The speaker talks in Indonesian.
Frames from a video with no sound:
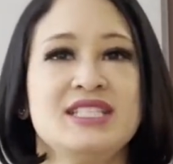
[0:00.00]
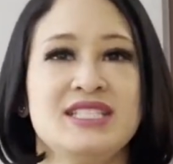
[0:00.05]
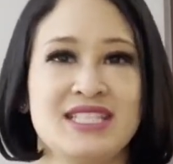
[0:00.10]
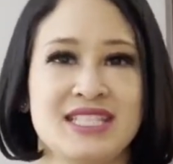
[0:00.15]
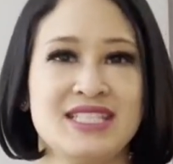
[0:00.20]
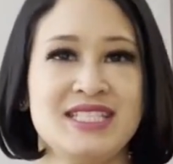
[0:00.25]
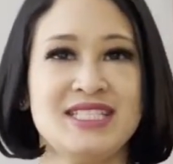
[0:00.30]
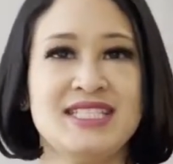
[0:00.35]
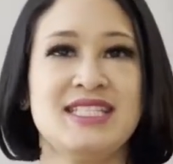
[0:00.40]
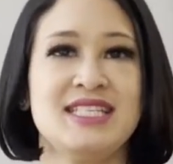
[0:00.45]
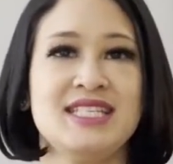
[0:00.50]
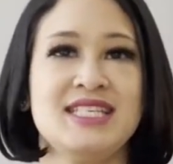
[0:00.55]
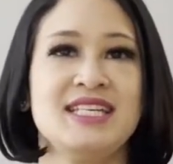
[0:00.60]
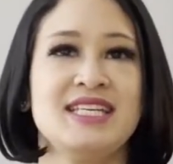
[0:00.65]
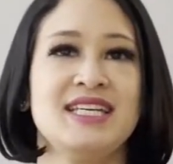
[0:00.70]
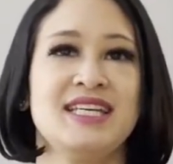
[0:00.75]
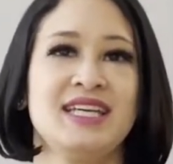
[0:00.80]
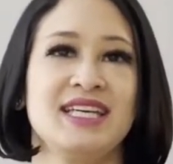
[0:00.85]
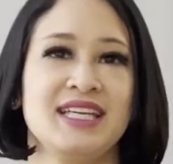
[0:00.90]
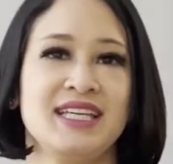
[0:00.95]

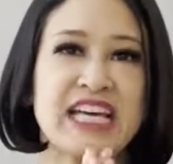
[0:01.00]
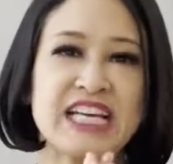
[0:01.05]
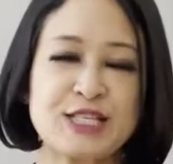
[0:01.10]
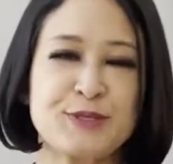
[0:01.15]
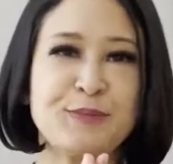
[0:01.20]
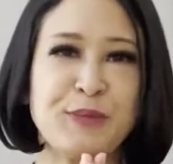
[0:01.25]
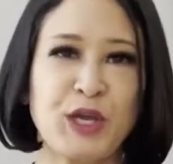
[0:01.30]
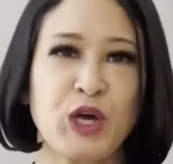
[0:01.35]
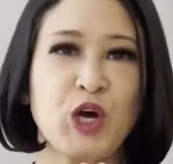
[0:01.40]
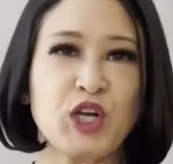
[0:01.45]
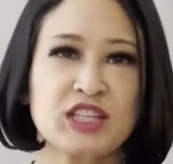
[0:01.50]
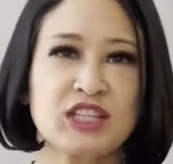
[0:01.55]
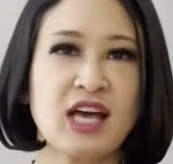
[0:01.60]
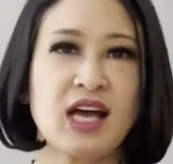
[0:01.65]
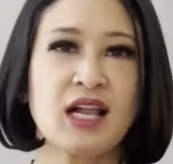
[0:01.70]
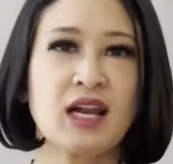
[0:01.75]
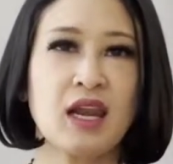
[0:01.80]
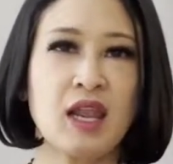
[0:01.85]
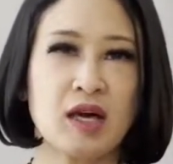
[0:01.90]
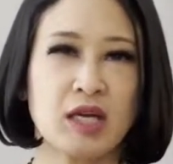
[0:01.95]
jinjing tas
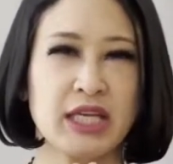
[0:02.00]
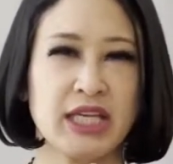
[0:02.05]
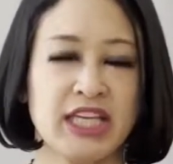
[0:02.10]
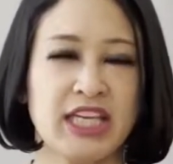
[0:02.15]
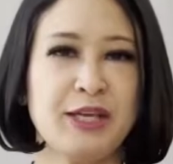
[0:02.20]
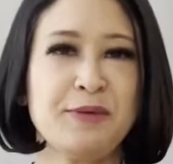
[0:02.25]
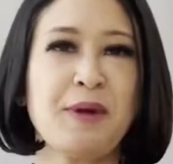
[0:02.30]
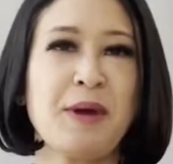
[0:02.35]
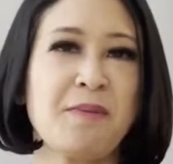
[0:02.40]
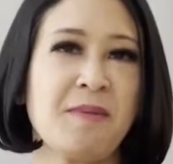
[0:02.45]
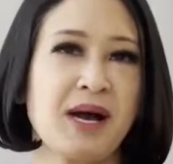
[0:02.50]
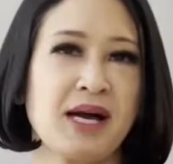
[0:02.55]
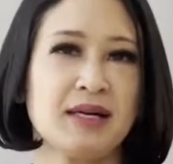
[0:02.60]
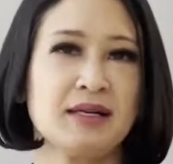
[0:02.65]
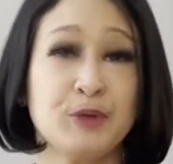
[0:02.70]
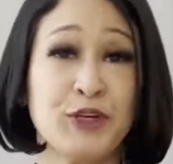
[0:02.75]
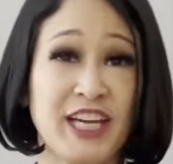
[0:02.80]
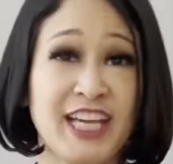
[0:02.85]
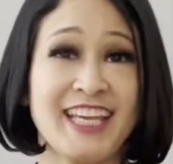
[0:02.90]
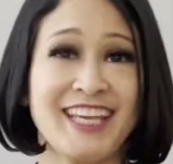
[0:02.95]
pikotang lock ini memang
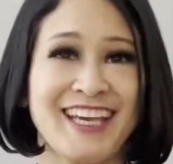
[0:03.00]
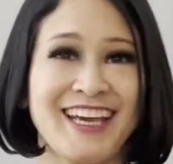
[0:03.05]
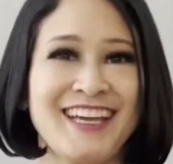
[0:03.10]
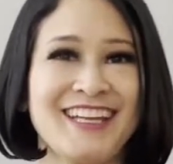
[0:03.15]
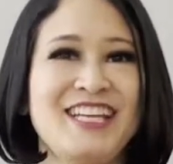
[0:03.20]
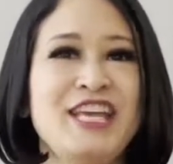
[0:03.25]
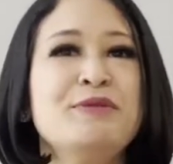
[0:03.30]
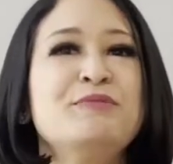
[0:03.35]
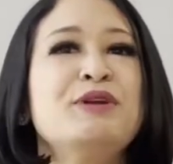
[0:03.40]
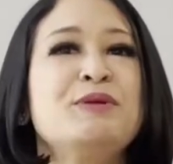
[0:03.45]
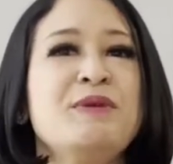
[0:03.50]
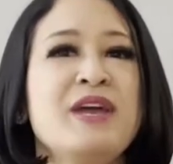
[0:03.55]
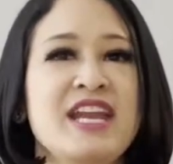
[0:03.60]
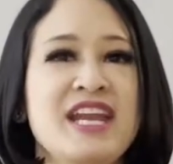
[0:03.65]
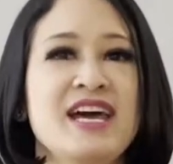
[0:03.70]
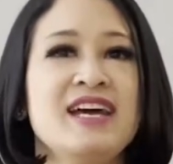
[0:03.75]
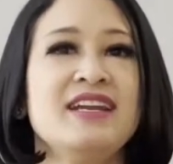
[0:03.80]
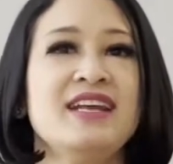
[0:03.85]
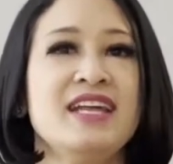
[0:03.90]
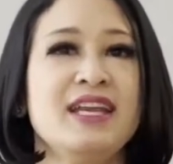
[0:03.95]
unik ya dia
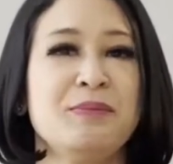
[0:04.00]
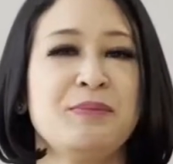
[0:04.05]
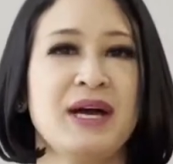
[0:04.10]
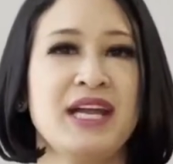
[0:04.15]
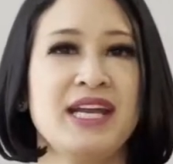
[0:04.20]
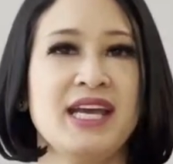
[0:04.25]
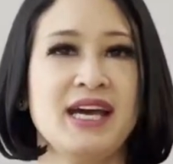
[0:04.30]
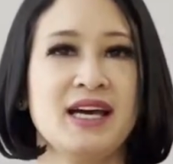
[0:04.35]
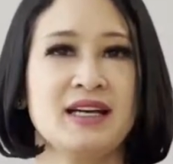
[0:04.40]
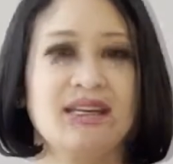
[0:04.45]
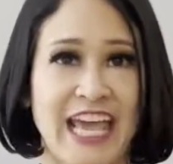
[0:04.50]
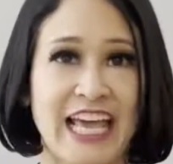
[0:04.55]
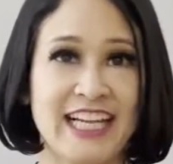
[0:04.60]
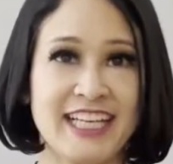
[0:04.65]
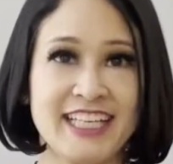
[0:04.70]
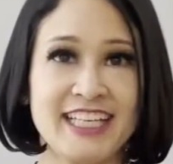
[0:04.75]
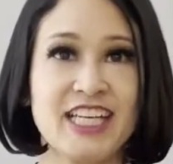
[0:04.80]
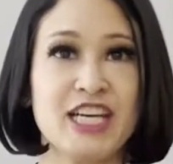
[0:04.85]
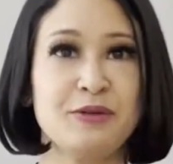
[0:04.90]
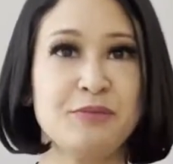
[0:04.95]
berbeda daripada
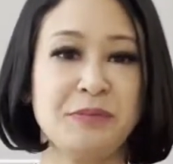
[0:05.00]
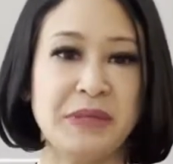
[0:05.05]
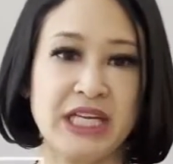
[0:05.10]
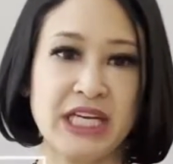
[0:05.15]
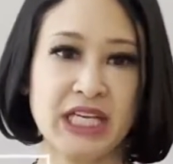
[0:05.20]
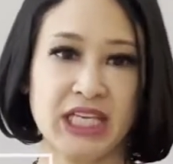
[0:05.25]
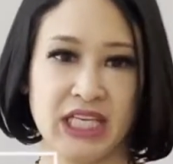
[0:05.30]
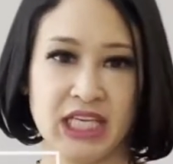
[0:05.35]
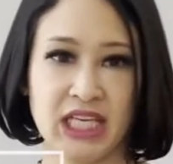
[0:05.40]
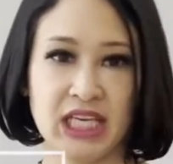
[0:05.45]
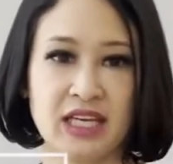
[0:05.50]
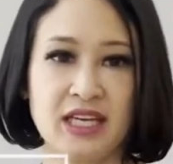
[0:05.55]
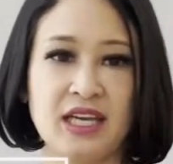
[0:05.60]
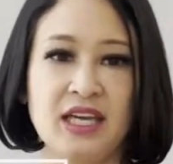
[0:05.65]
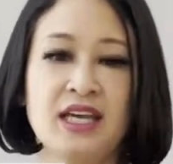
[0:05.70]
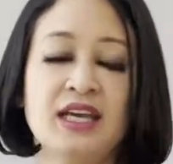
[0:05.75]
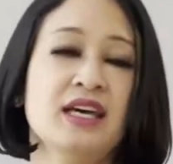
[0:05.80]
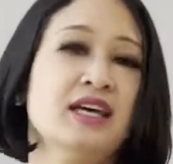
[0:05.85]
Kelly dan Birkin